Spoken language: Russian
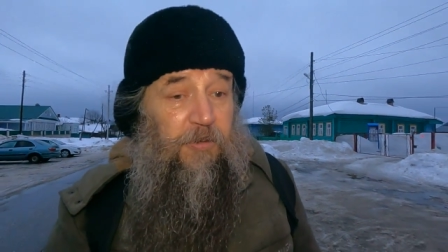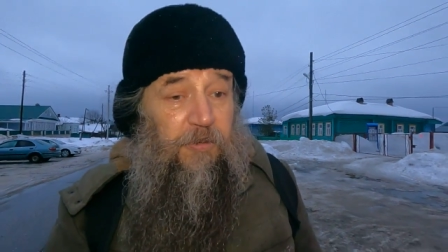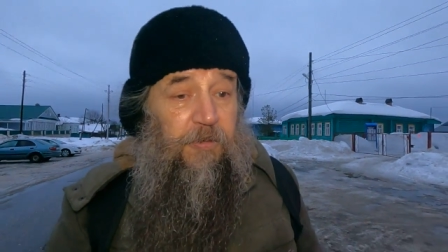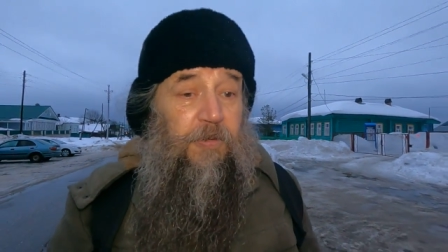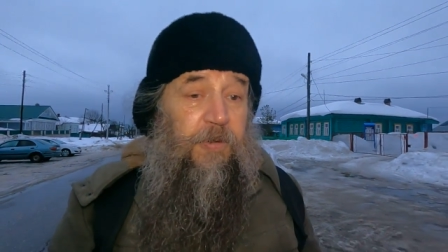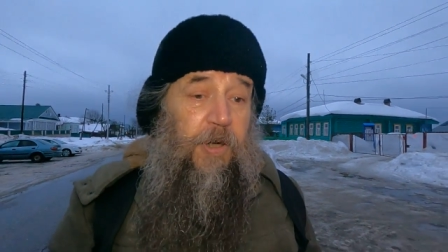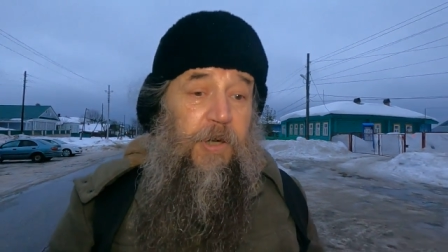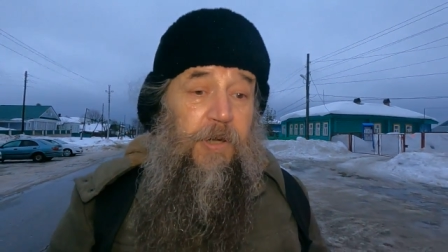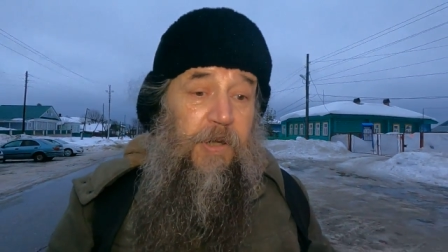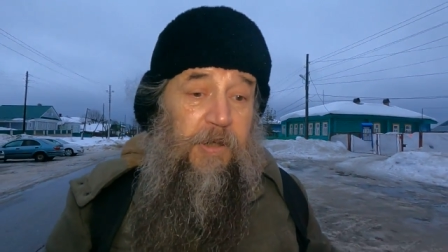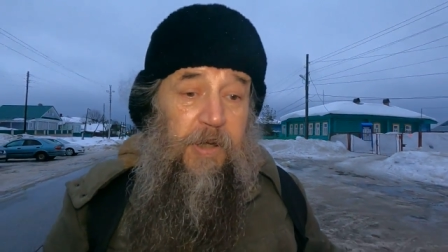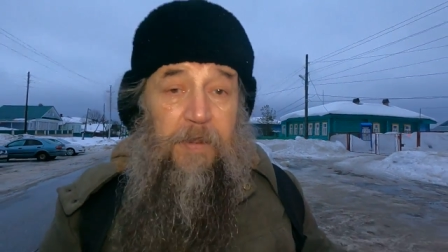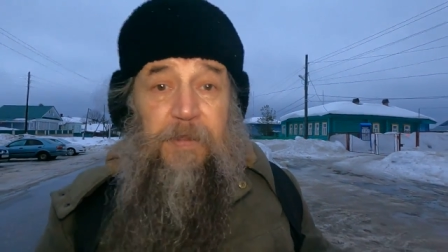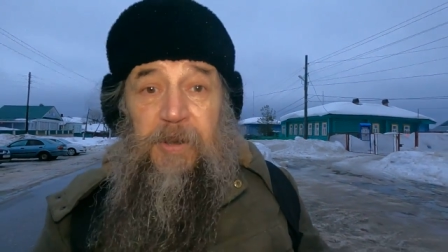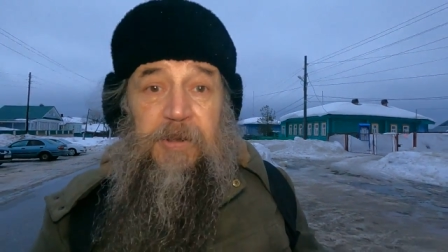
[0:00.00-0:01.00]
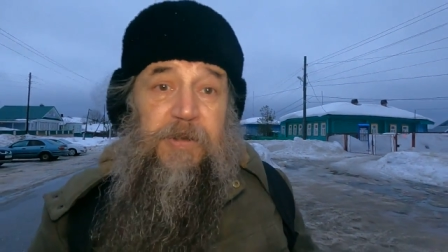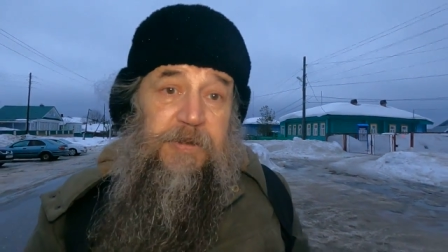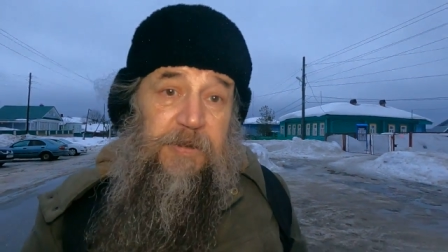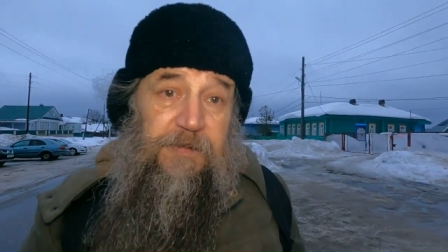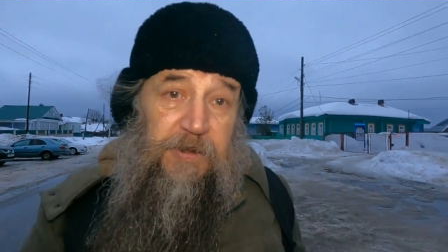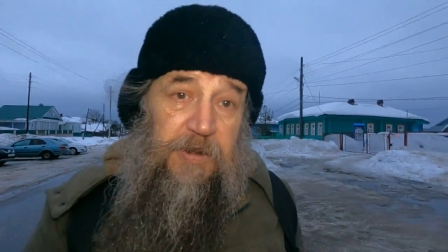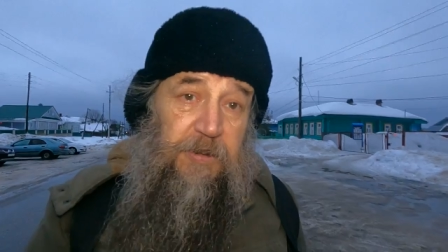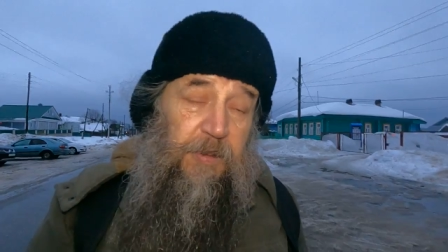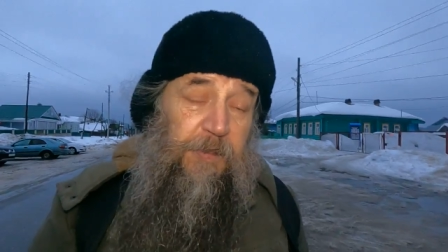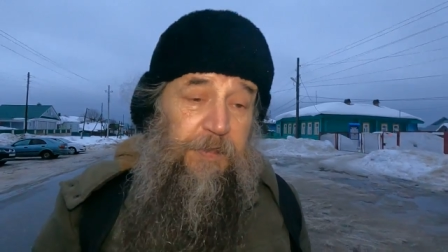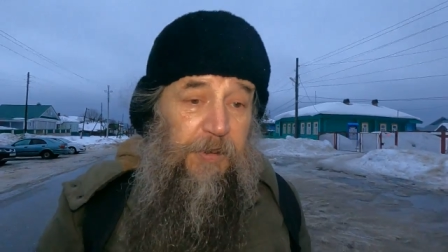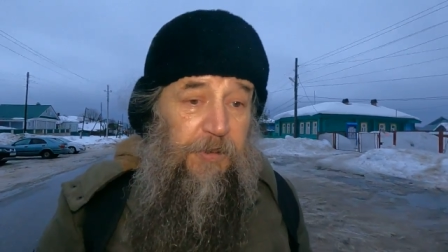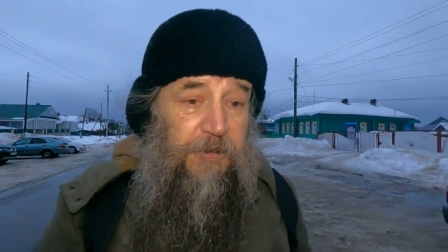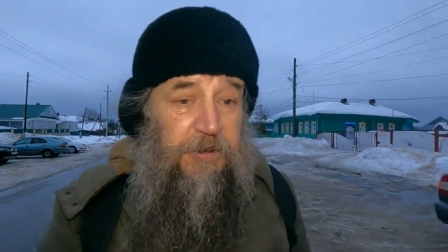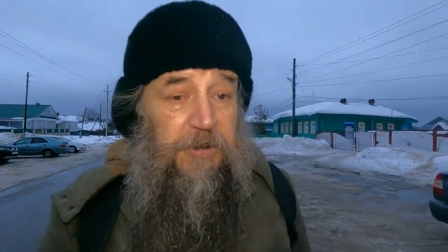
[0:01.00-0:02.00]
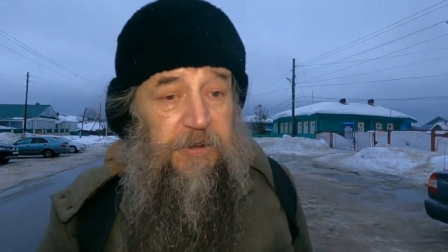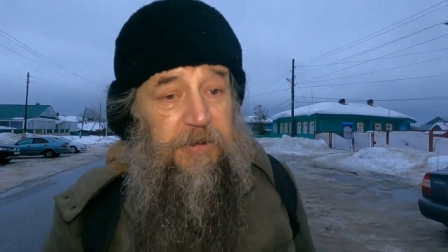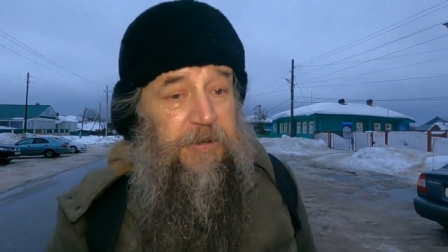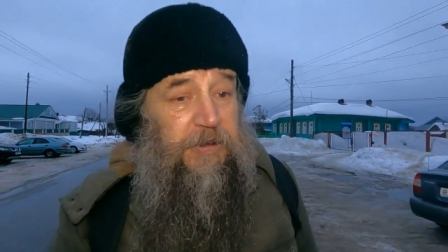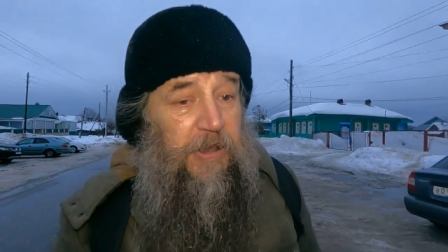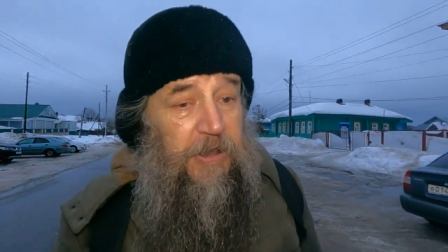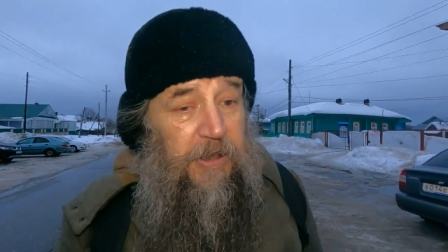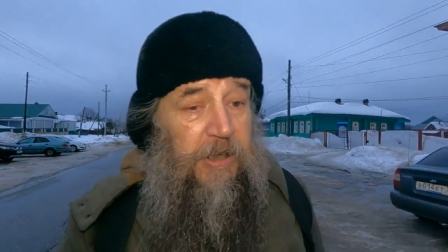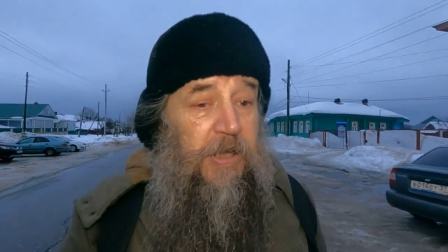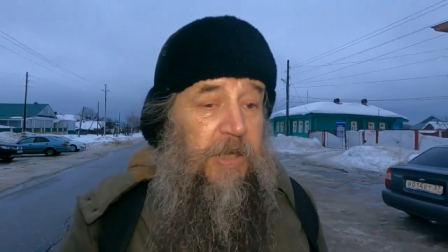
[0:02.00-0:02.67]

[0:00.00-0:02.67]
У Камила-то, видимо, получилось,